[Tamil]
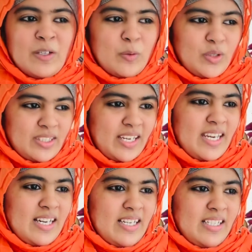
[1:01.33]
ஒரு
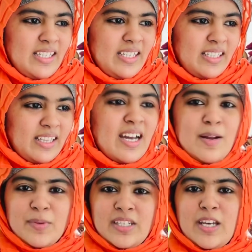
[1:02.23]
செயல் இதை தான்
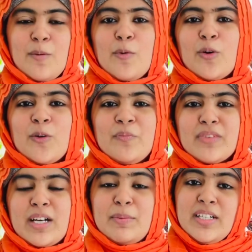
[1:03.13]
நம்ம செய்ய போகிறோம்
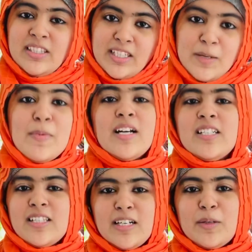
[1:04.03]
அப்படின்னு
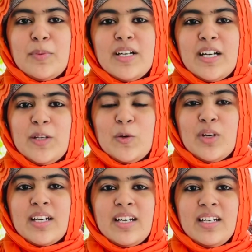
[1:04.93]
தீர்மானித்ததற்கு பின்னாடி
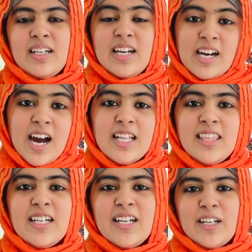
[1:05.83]
கூட
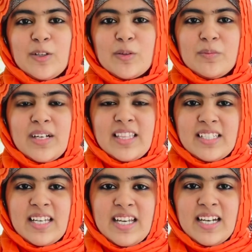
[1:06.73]
காத்துக்கிட்டே இருக்கிறோம் அந்த
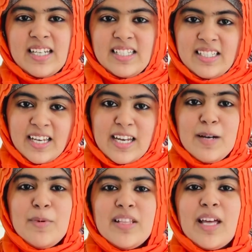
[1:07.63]
செயலை
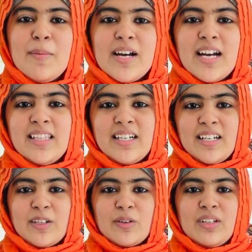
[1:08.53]
செயல்படுத்தாமல்
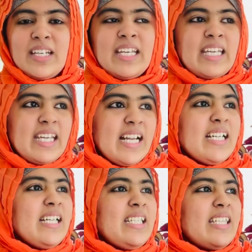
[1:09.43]
காத்துக்கிட்டே இருக்கிறோம்
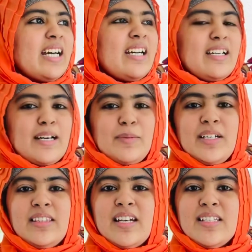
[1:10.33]
இலக்கு இதுதான்
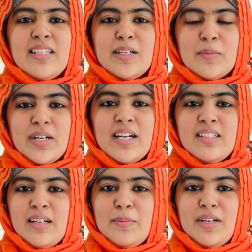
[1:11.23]
அப்படின்னு தெரிஞ்சதற்கு பின்னாடி
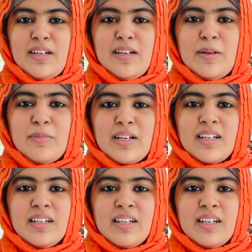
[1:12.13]
சில பேர் என்ன நினைப்பாங்க